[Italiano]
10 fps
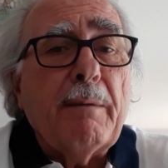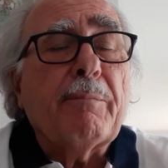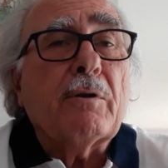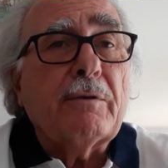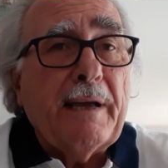è
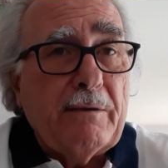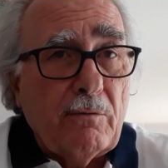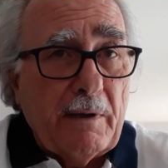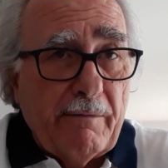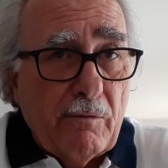protetto
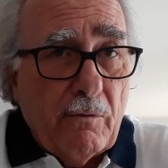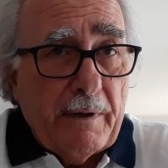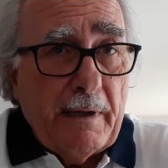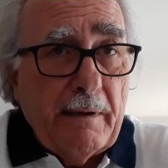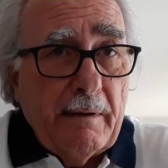da
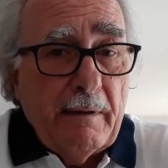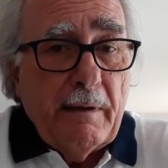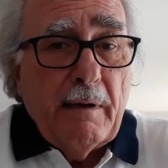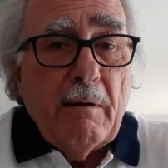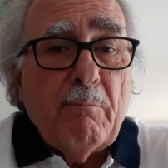voi,
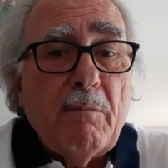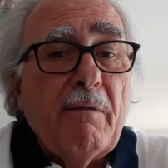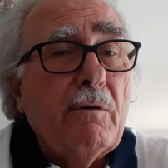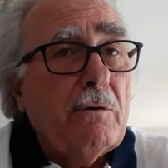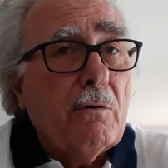ma
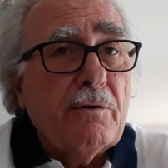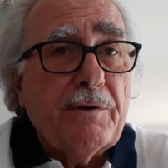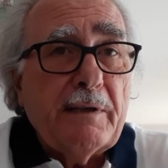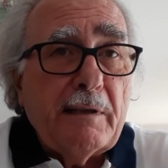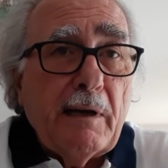voi non
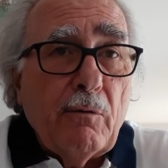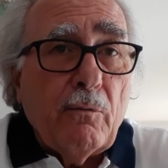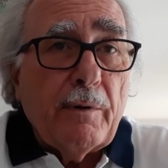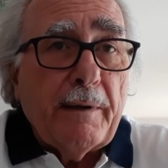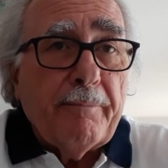uscite da
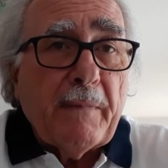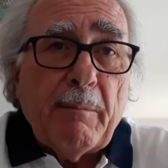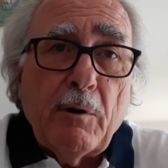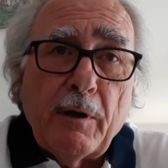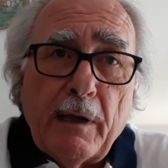lui, a
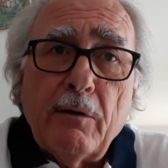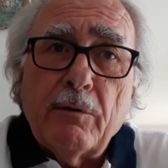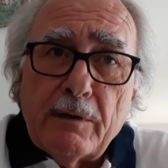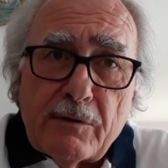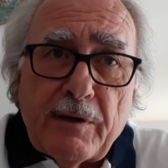meno che non
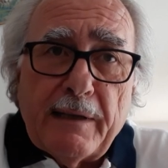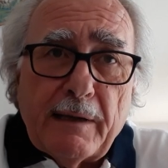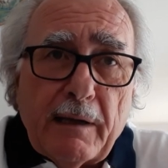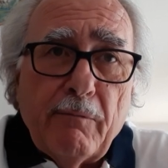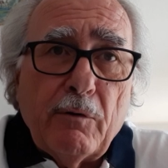indossiate
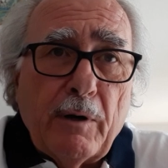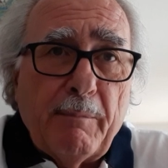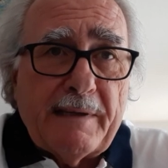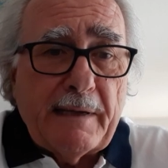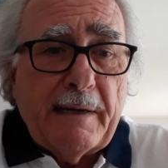anche voi una
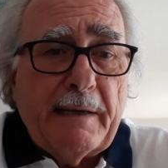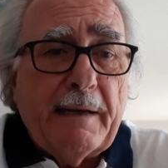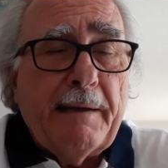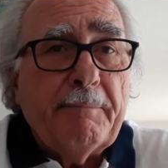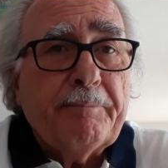
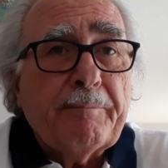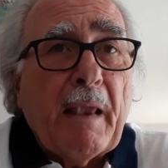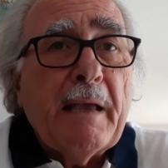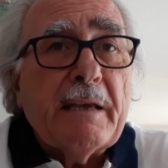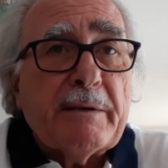mascherina.
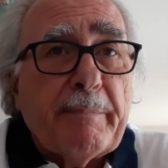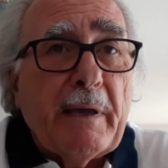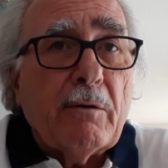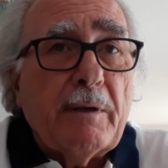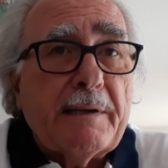
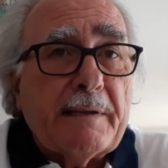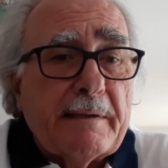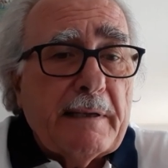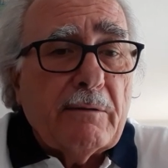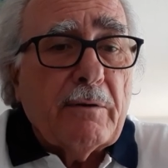Spero di essere
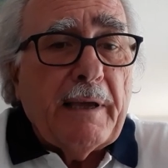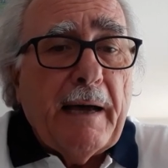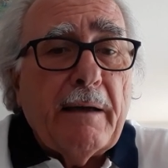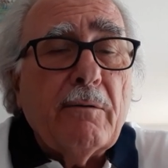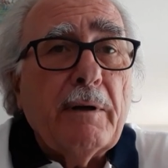stato
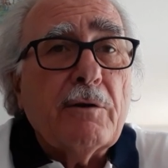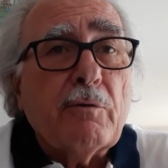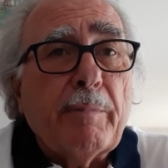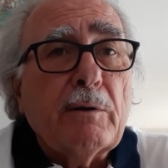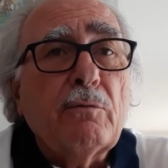chiaro e
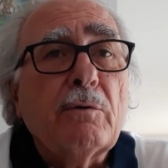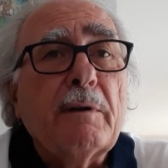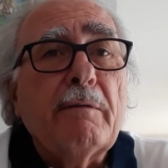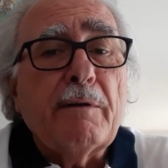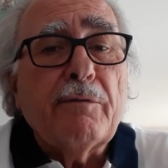soprattutto di
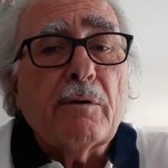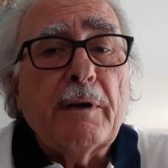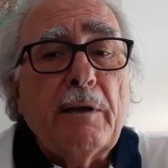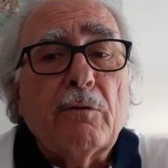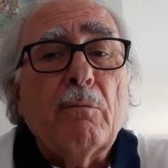aver
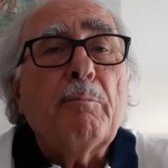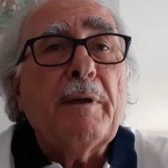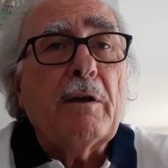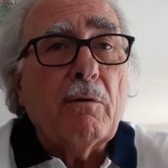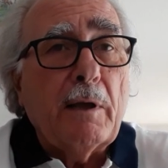fornito un
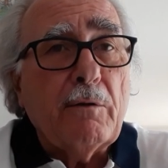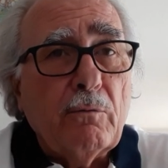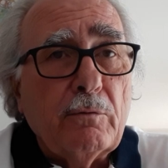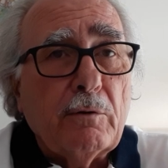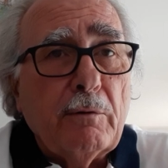piccolo
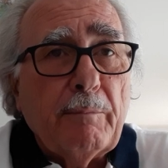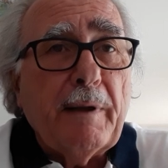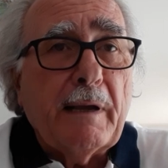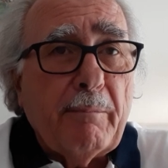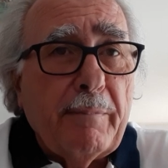aiuto
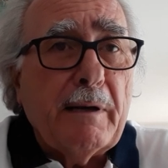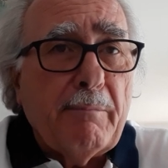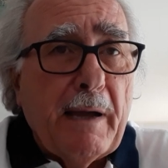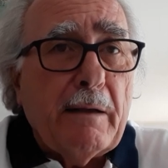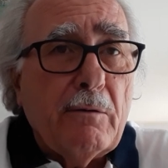per capire
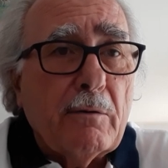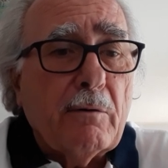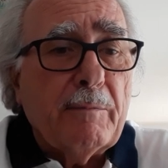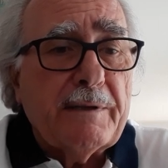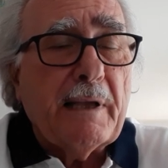meglio
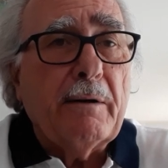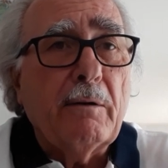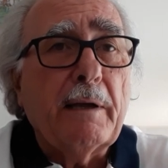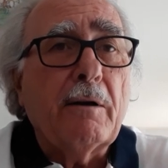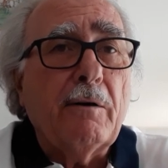come stanno
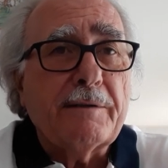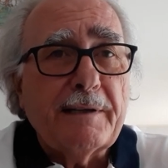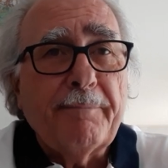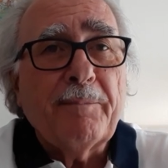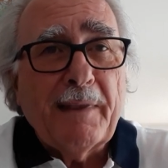le cose.
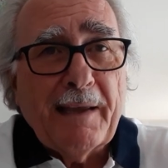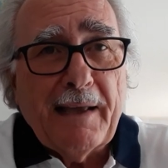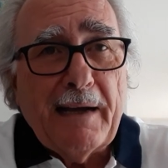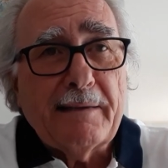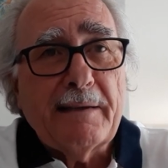
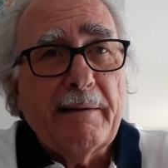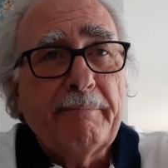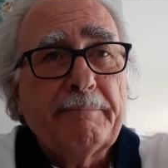Grazie.